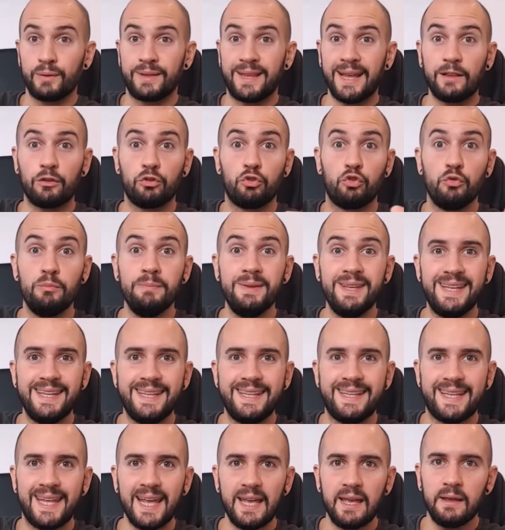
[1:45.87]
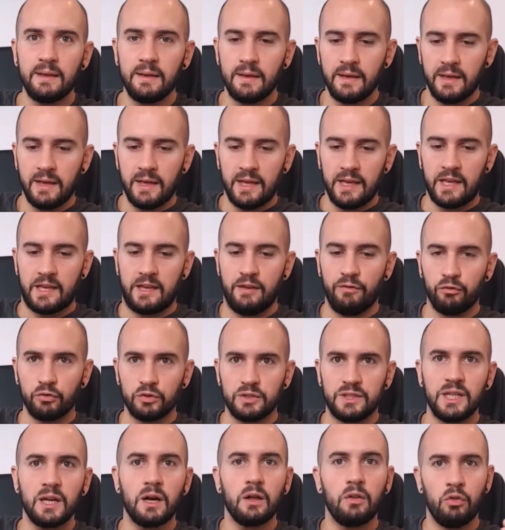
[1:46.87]
peut-être d'humilité et qui
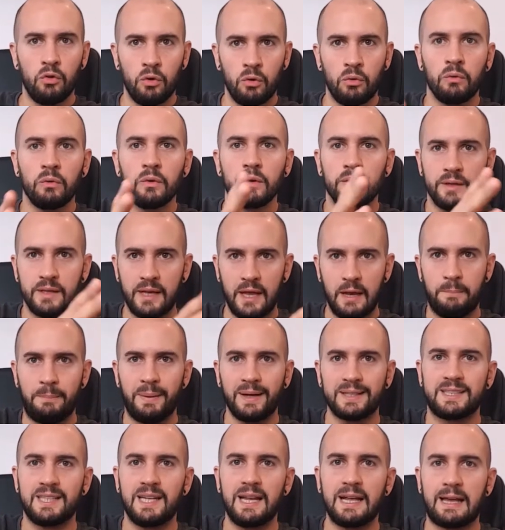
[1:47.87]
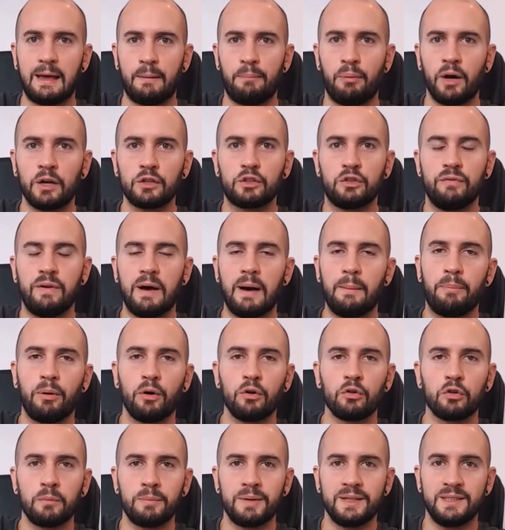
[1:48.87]
vont dire non, il y a une partie de la capora que tu vas
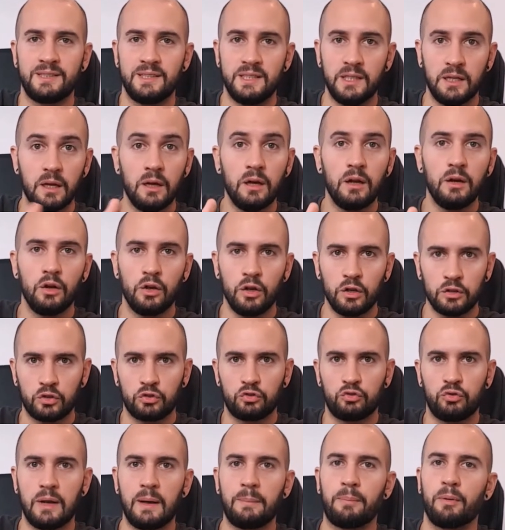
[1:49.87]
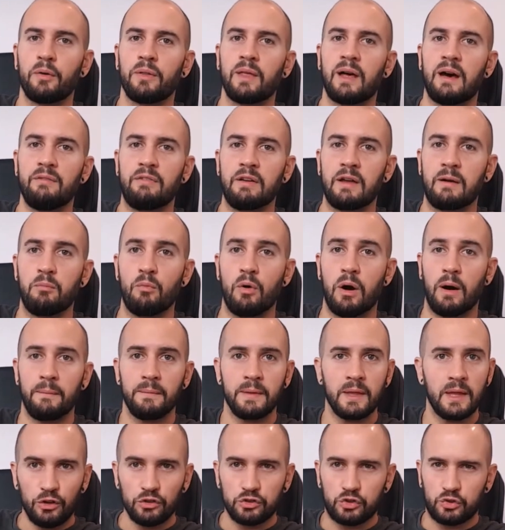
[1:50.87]
apprendre au Brésil, l'autre tu l'apprendras avec moi.
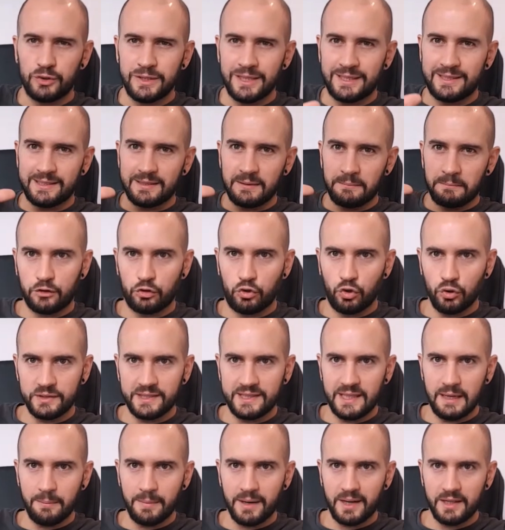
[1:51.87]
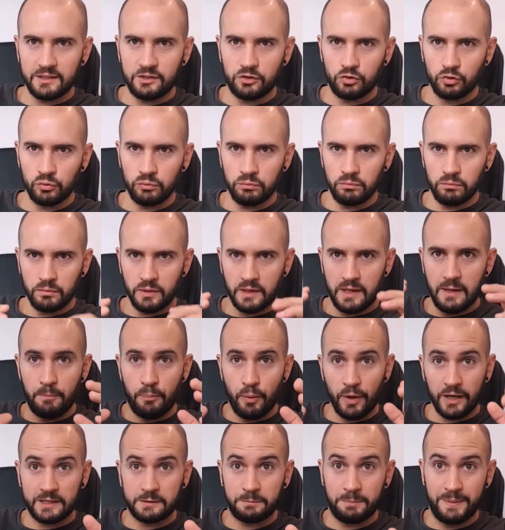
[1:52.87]
Ensuite, la deuxième raison qui
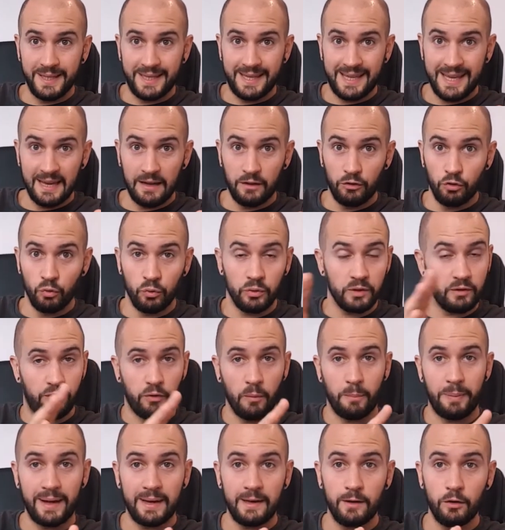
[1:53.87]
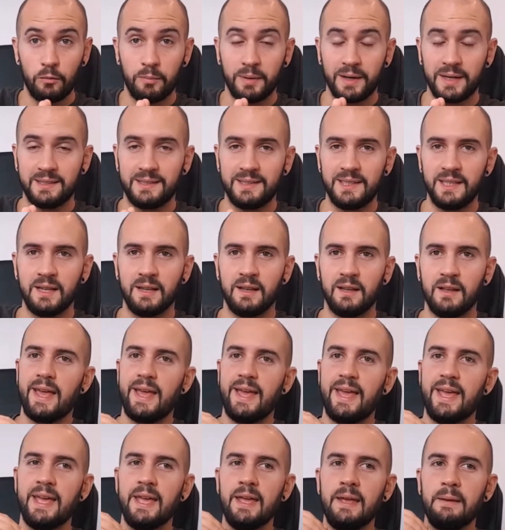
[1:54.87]
peut expliquer un non, il faut pas aller au Brésil,
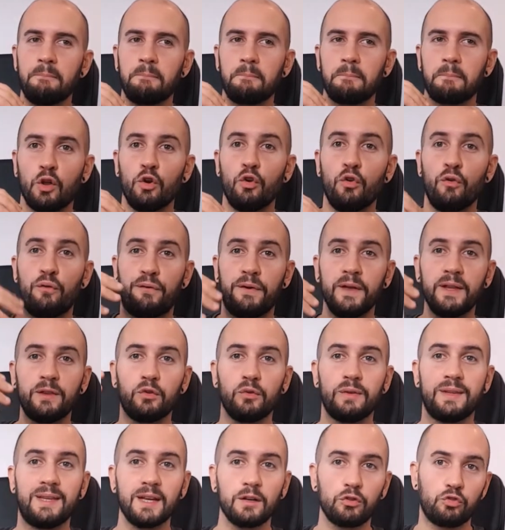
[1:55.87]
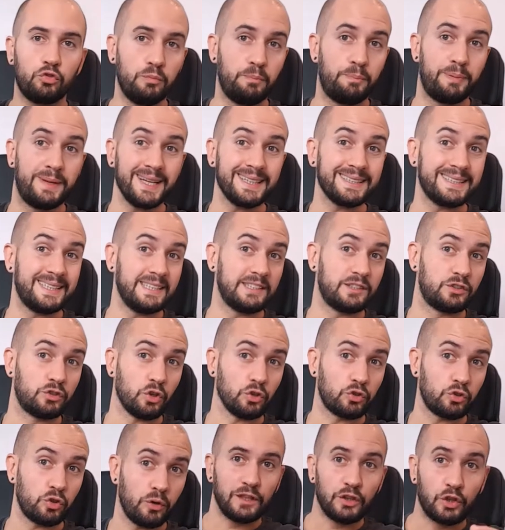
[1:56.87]
est le fait de dire du bien des
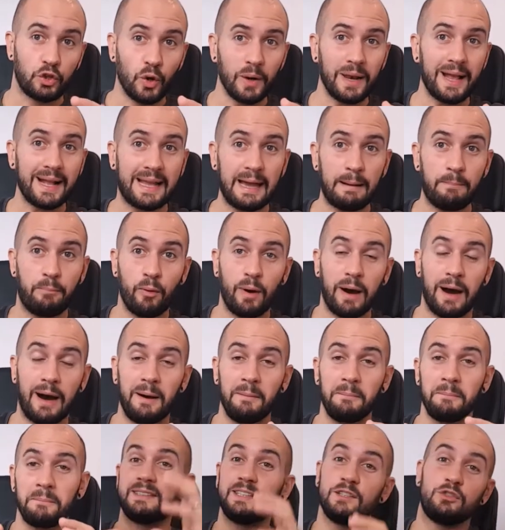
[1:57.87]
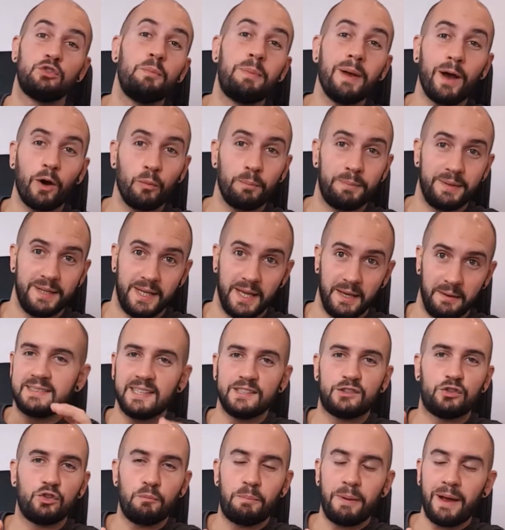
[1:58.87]
autres. Dans la capora, c'est super compliqué.
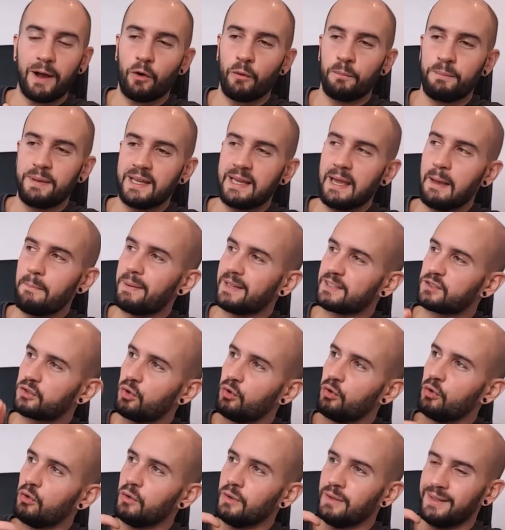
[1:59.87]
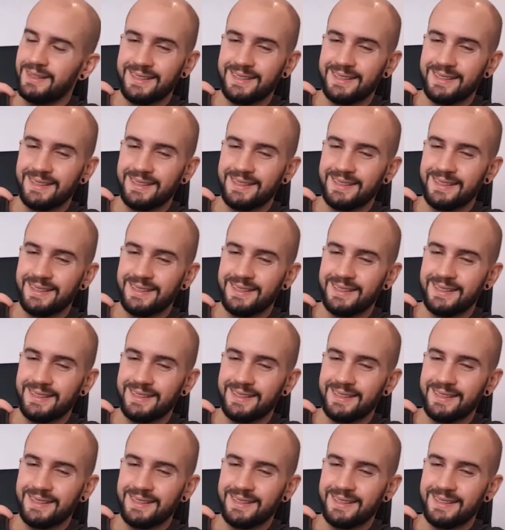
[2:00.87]
C'est super compliqué parce que